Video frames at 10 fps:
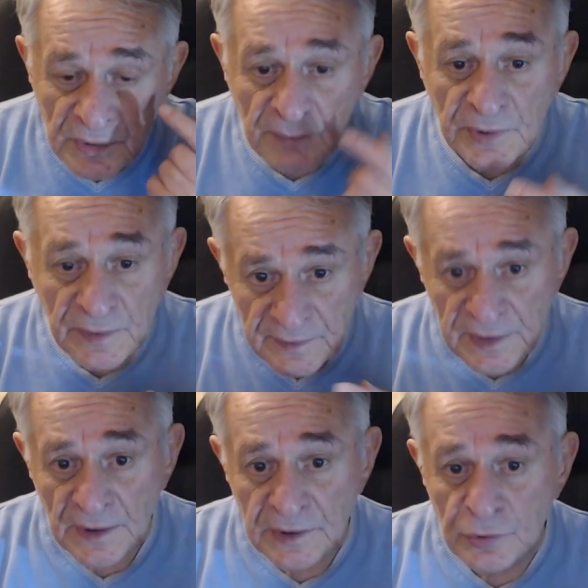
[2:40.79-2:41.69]
Нам
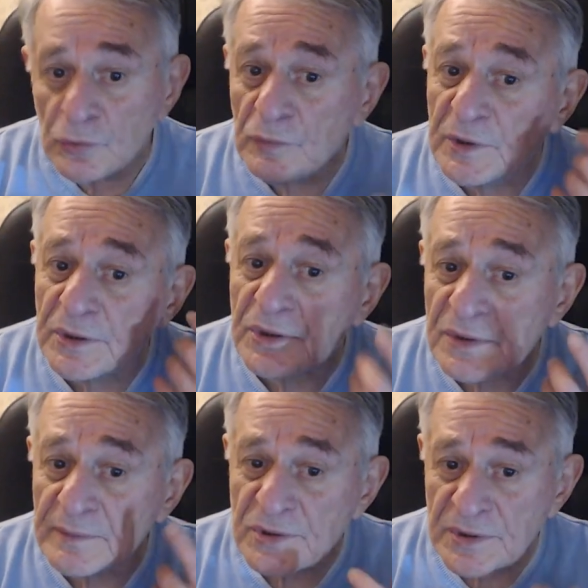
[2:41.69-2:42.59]
говорили, думайте
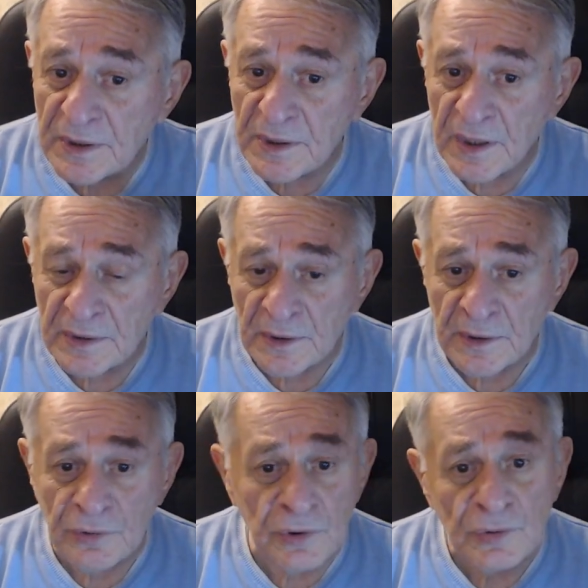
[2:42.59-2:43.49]

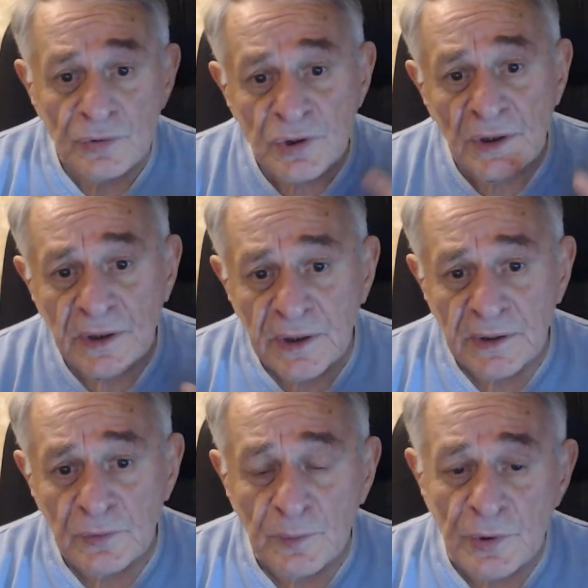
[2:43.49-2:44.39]
самостоятельно, но не учили
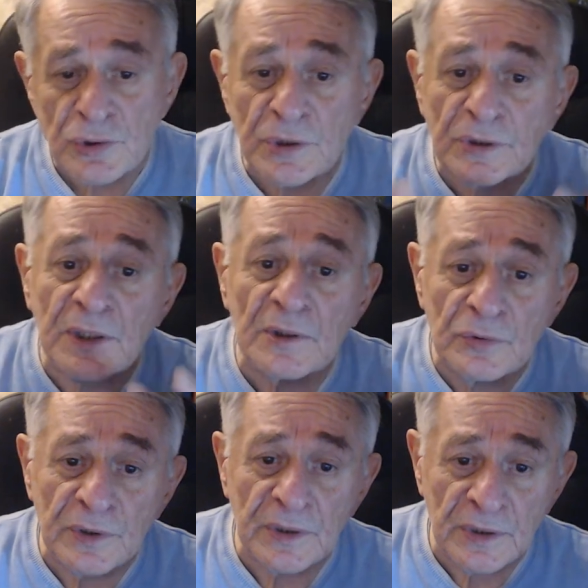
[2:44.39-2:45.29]
этому, потому что
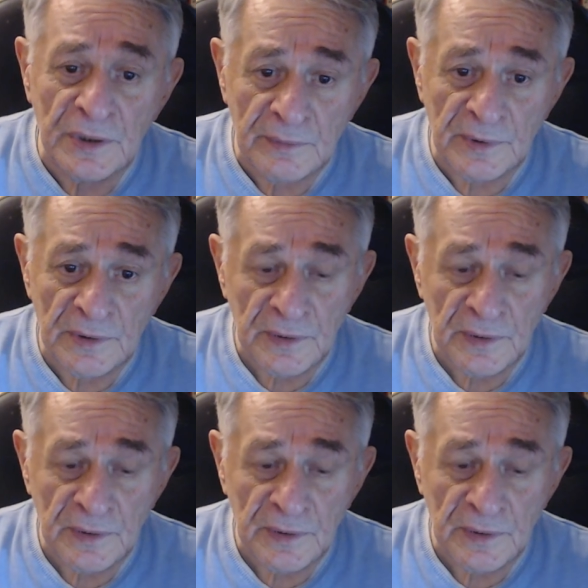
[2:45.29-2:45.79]
технологии не было.